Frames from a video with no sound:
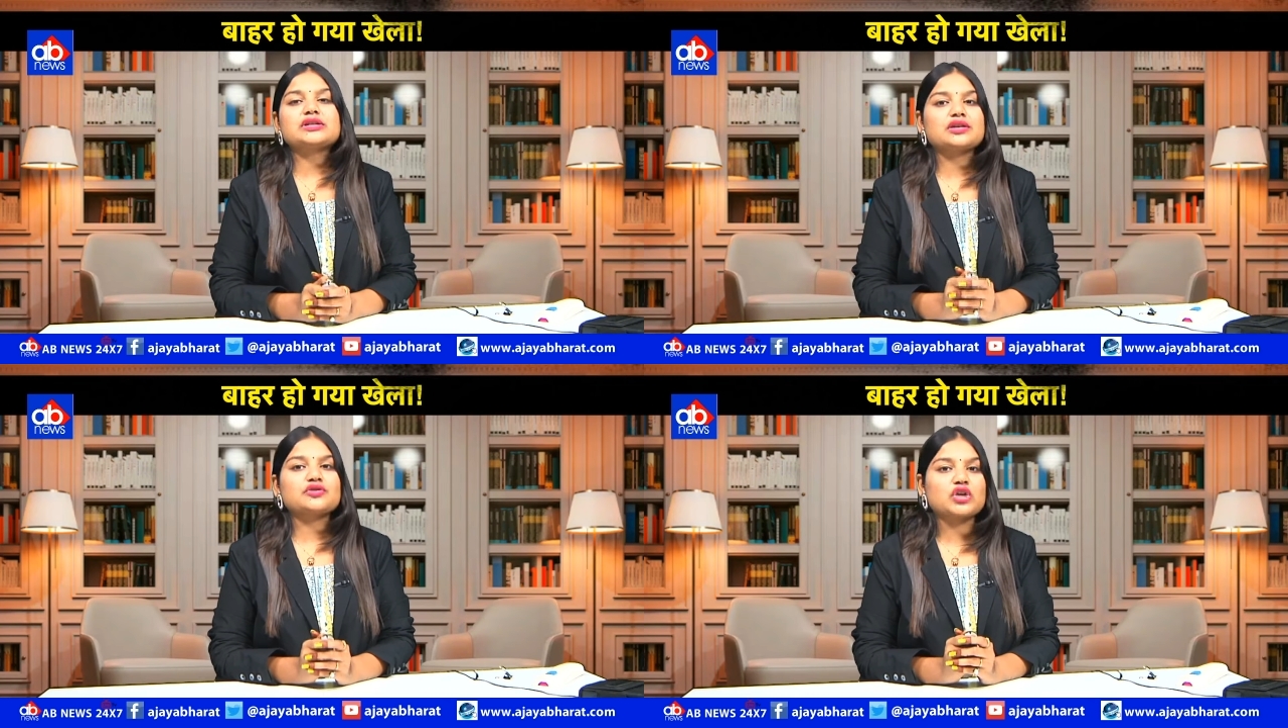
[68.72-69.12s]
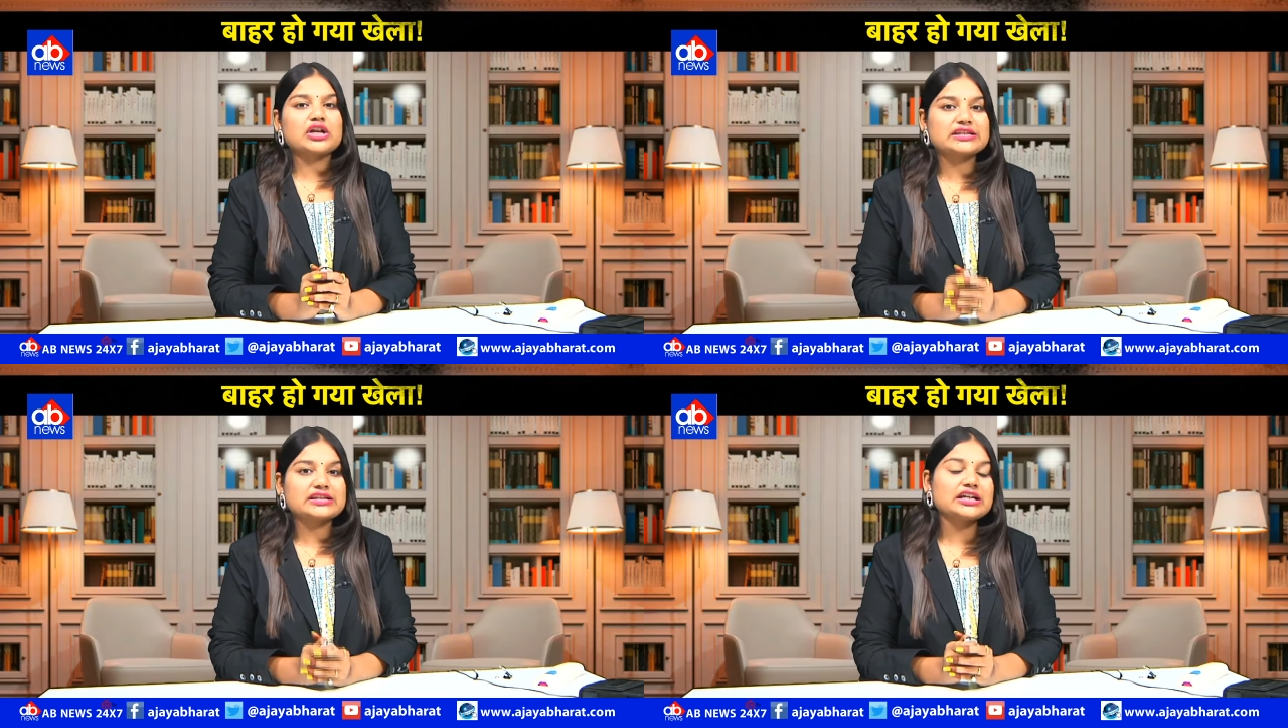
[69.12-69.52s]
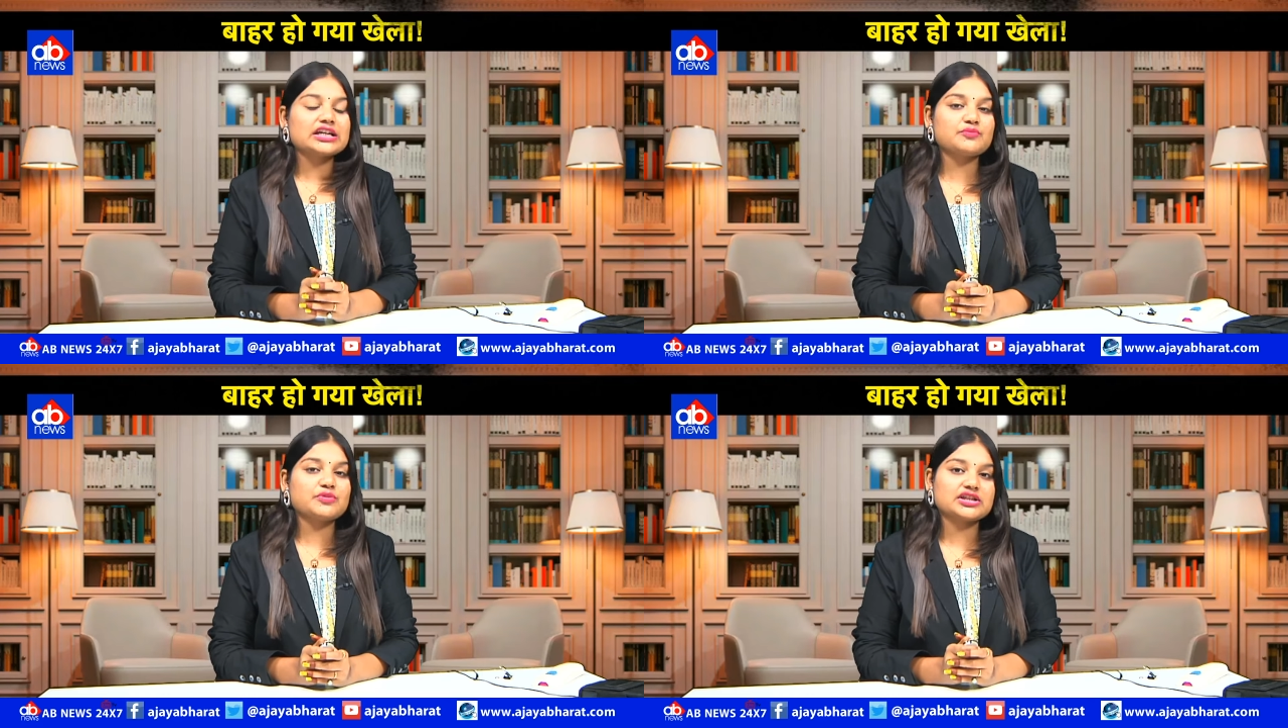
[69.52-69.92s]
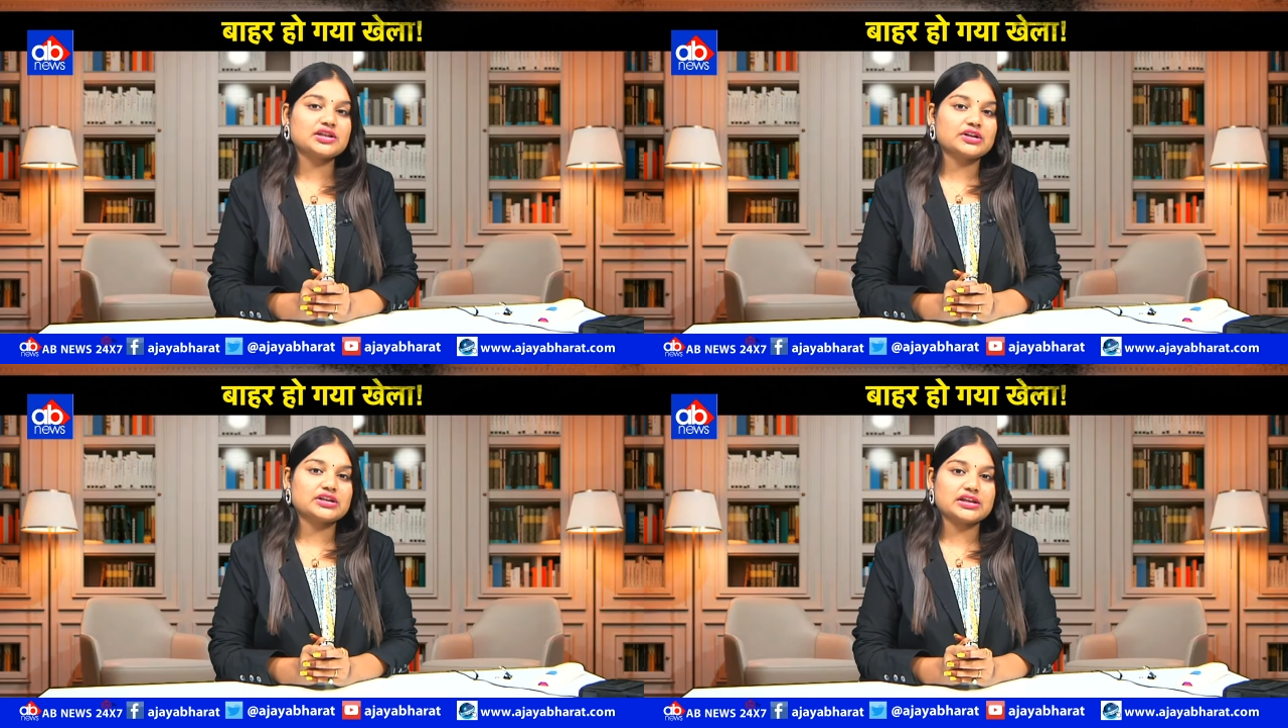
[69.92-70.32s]
संजय सिंह ने भी
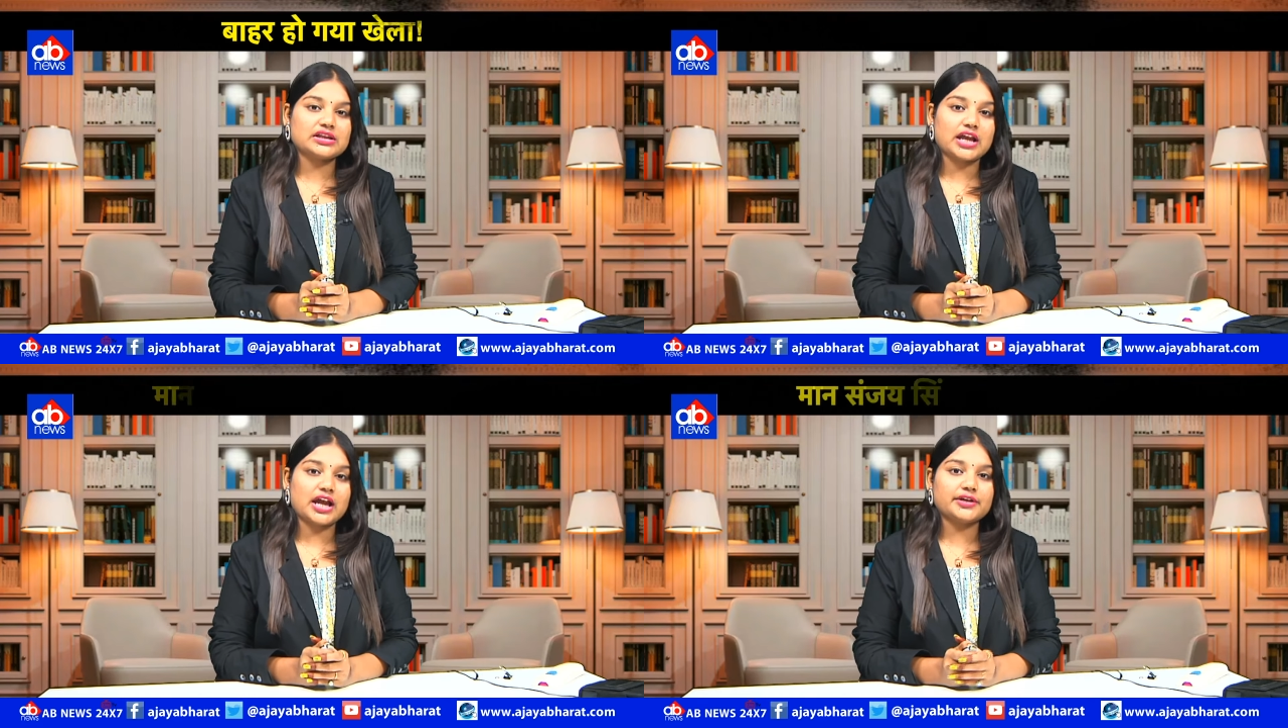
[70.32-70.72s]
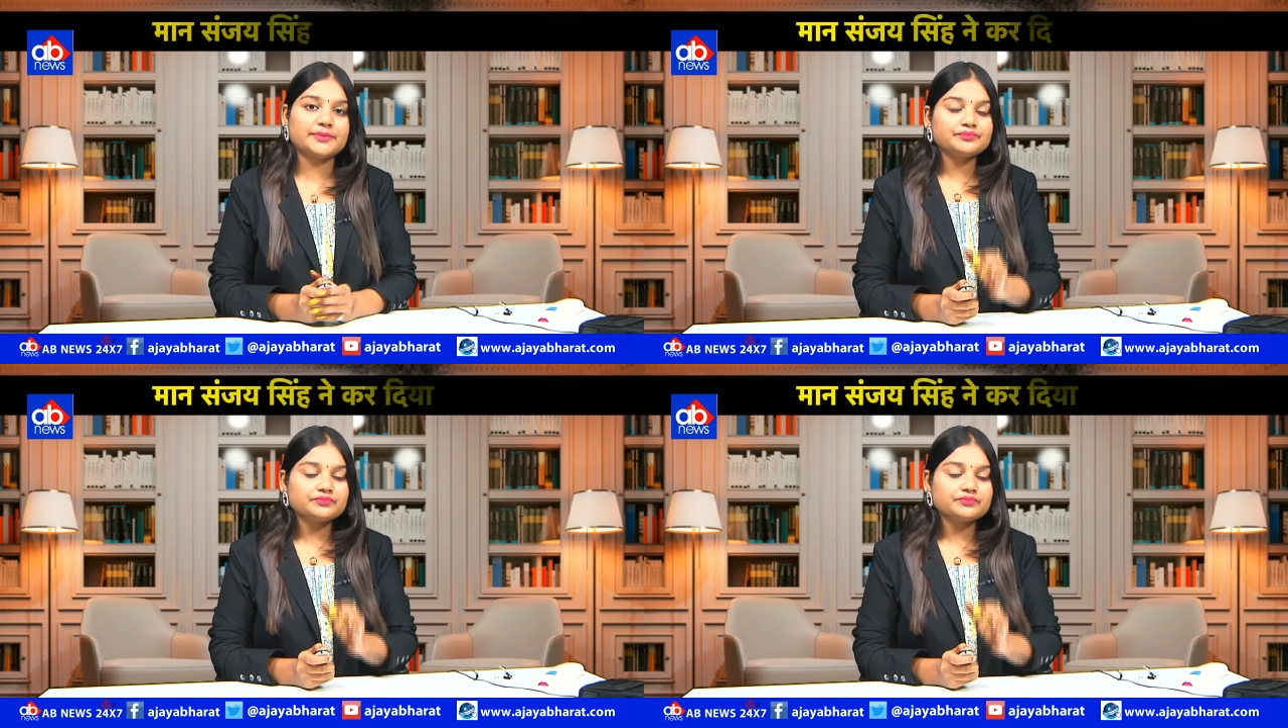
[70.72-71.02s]
समर्थन दिया है